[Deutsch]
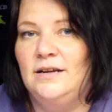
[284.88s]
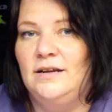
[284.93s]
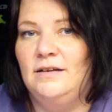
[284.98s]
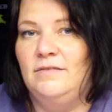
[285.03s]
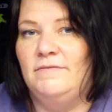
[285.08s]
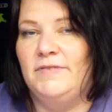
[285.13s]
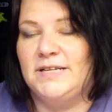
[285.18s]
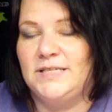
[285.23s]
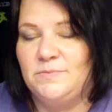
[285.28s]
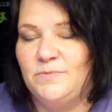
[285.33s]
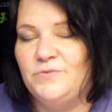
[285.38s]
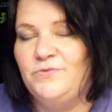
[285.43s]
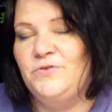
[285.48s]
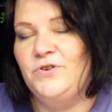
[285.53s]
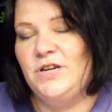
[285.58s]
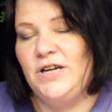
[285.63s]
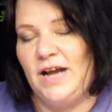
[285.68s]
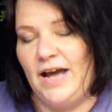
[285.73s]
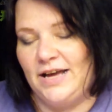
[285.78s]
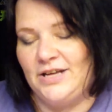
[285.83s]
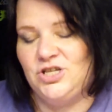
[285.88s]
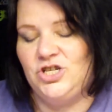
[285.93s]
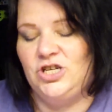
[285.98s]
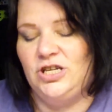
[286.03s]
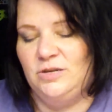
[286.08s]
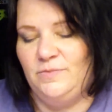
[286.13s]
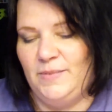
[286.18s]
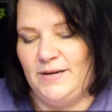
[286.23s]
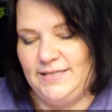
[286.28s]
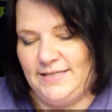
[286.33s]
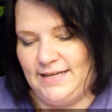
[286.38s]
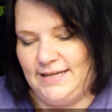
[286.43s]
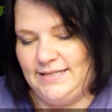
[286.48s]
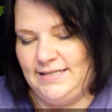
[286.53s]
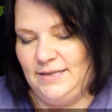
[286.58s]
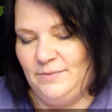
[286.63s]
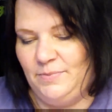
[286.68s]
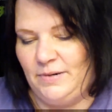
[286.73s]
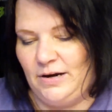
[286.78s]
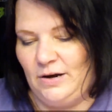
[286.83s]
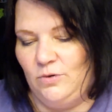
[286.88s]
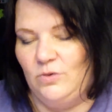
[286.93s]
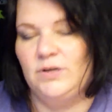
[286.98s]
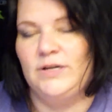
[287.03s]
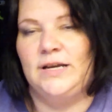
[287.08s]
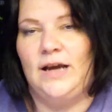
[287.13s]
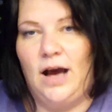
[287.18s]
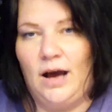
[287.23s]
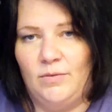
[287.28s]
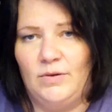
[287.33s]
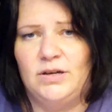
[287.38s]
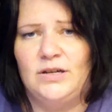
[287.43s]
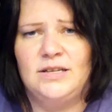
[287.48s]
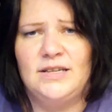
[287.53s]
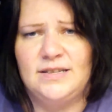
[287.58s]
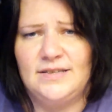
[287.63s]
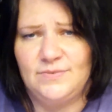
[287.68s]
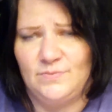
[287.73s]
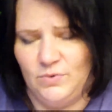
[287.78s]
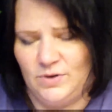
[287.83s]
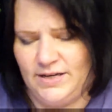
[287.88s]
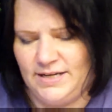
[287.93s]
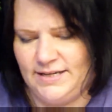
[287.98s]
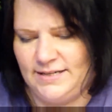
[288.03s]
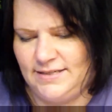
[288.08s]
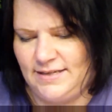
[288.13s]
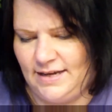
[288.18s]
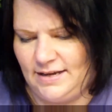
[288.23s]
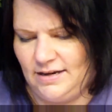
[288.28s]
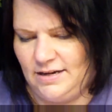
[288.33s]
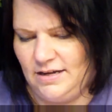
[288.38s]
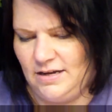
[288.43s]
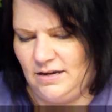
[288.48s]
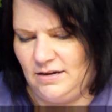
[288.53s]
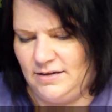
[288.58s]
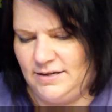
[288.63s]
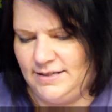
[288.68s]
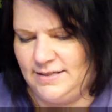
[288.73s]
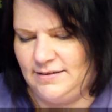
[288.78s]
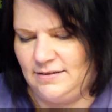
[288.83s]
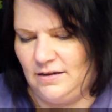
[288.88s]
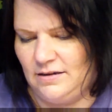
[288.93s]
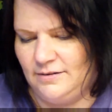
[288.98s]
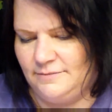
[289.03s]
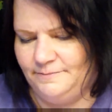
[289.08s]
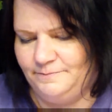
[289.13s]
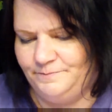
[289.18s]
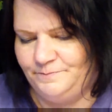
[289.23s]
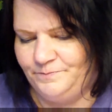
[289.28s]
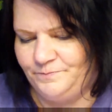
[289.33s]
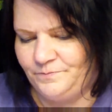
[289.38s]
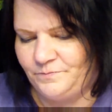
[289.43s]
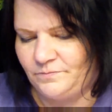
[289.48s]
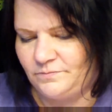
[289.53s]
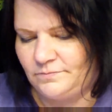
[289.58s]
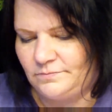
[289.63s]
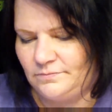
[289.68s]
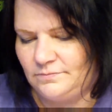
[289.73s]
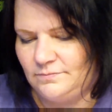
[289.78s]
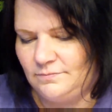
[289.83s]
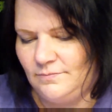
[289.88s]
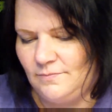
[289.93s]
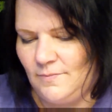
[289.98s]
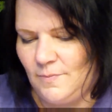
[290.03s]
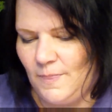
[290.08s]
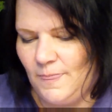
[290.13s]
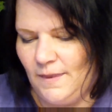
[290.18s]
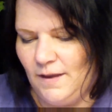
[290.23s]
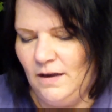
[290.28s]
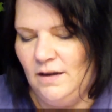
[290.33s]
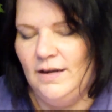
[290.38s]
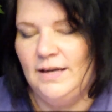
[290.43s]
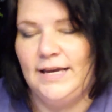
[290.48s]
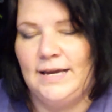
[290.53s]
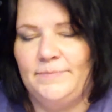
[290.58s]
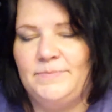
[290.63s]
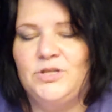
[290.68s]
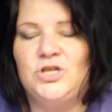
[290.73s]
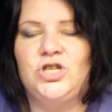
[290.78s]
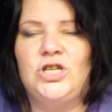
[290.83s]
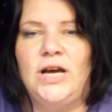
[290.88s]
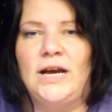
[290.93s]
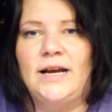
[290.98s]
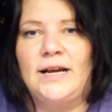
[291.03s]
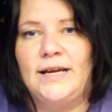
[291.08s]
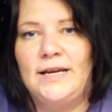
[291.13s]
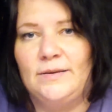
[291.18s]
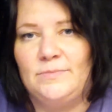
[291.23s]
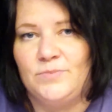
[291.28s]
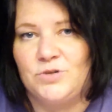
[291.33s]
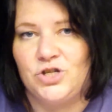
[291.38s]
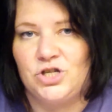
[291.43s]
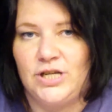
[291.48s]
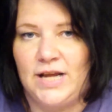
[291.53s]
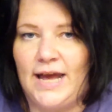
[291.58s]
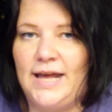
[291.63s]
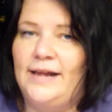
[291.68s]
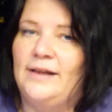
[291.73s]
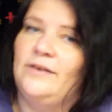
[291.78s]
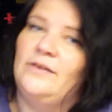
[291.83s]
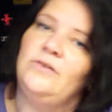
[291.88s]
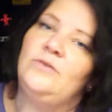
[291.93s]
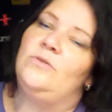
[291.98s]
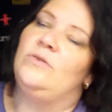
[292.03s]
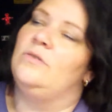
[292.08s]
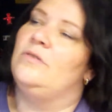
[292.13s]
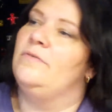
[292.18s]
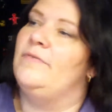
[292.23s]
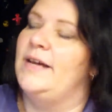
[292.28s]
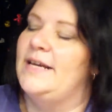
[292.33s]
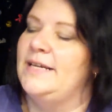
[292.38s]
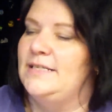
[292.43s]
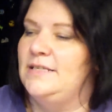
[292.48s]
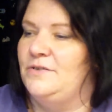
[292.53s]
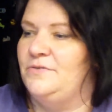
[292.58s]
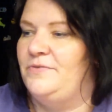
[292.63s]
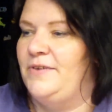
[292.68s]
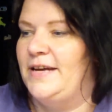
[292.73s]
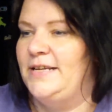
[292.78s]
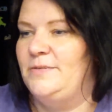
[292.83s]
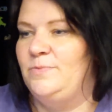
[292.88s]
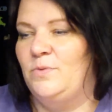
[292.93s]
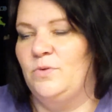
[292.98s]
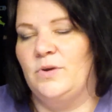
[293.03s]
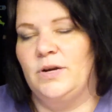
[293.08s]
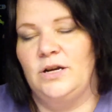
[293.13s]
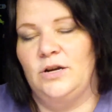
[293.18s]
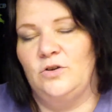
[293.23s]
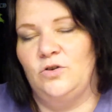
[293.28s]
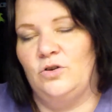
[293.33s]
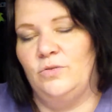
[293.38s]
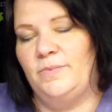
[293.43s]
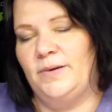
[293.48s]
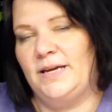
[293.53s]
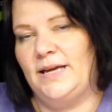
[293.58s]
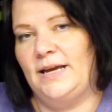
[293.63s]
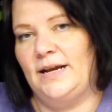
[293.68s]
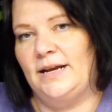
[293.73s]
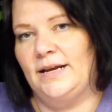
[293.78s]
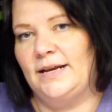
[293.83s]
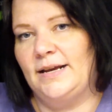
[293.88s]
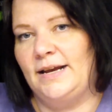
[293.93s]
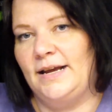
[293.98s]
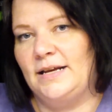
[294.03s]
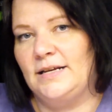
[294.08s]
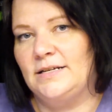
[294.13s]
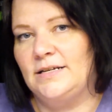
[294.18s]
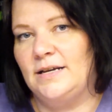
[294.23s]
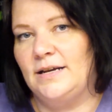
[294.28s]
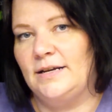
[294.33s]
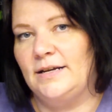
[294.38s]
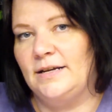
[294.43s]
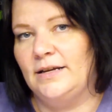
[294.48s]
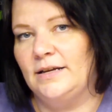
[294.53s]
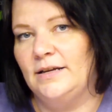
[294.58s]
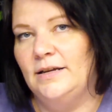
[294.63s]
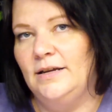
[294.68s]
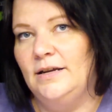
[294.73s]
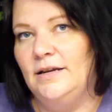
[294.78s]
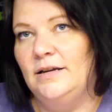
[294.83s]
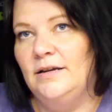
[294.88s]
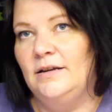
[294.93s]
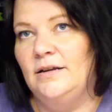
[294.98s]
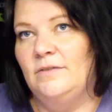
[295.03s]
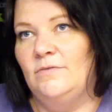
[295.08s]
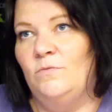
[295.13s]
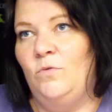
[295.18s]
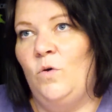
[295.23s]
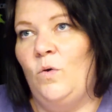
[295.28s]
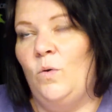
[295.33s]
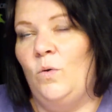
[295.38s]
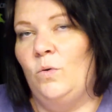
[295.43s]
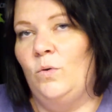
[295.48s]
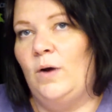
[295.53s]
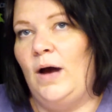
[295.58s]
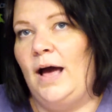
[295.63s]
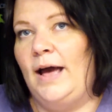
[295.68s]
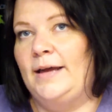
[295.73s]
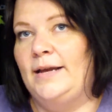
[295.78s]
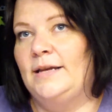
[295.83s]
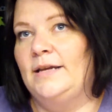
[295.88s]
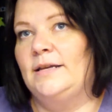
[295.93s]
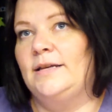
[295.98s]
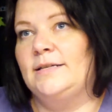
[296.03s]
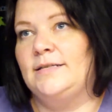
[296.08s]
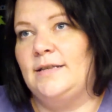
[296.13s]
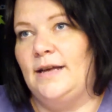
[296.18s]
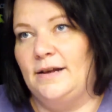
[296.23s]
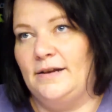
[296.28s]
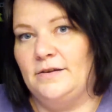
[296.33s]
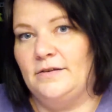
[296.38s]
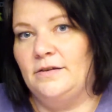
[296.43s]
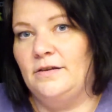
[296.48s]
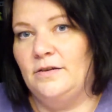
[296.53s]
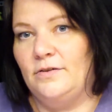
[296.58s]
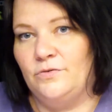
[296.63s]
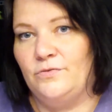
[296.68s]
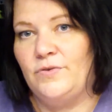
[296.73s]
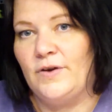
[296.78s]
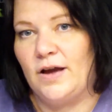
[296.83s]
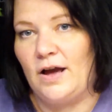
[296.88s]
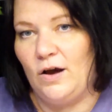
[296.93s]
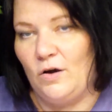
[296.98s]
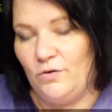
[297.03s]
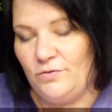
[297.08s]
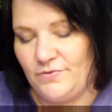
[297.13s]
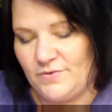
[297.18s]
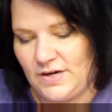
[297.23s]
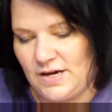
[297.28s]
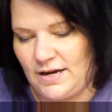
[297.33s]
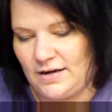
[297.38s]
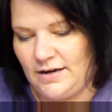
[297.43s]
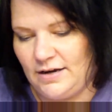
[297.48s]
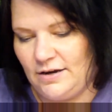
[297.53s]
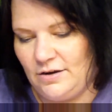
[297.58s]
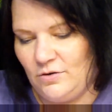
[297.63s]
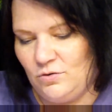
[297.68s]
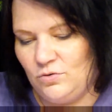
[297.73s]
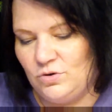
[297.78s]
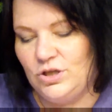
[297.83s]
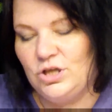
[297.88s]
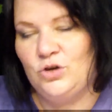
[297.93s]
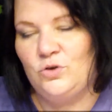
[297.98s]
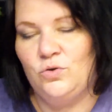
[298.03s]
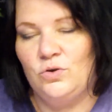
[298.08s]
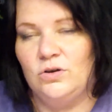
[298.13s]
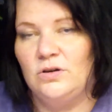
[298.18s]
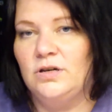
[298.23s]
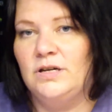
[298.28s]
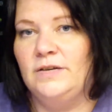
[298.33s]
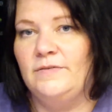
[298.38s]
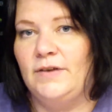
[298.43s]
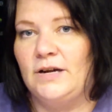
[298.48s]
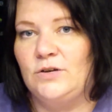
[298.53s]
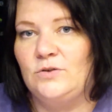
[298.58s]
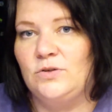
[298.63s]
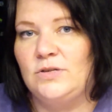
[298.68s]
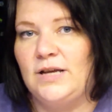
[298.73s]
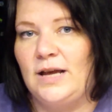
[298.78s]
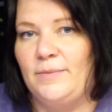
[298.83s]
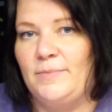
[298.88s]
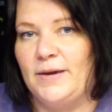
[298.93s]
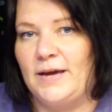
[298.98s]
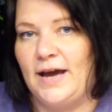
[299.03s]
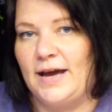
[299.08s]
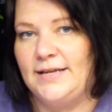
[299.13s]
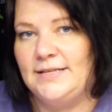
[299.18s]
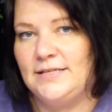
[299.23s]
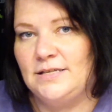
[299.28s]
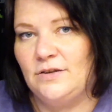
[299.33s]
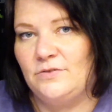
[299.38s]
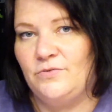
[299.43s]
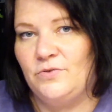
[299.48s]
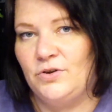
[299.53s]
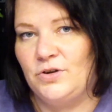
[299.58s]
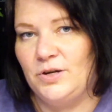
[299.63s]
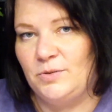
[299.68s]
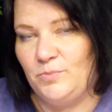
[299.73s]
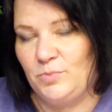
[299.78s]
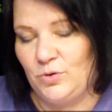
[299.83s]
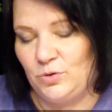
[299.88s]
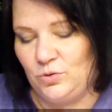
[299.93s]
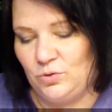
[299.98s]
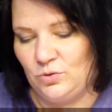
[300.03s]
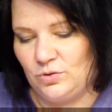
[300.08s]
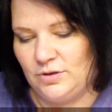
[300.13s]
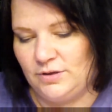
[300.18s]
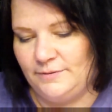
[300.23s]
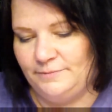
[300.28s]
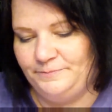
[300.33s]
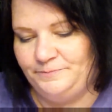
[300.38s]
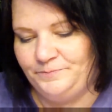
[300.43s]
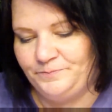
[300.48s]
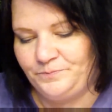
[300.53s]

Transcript: was man für den Einstieg bei Sensi braucht. Ja, aber das wollte ich jetzt eigentlich gar nicht sagen. Ich habe das Starter-Kit bestellt und weil ich es in Facebook in der Gruppe kennengelernt hatte, wo eine das halt äh, verkauft hatte und die Kunden, die waren total begeistert von den Produkten.